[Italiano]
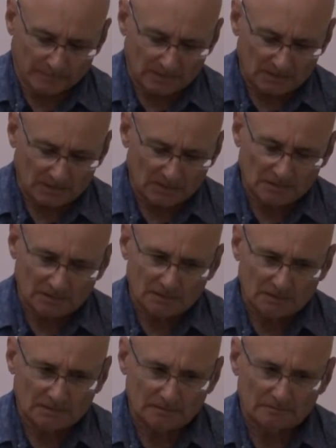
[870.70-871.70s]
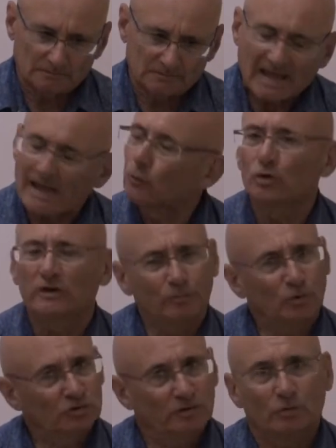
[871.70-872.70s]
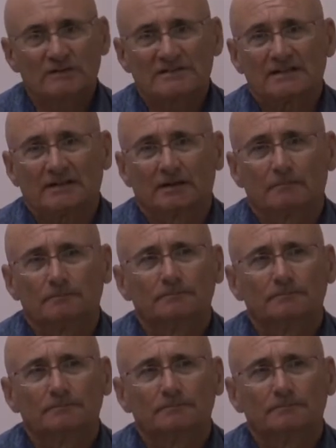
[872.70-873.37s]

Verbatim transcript: eh, è un libro di poesie,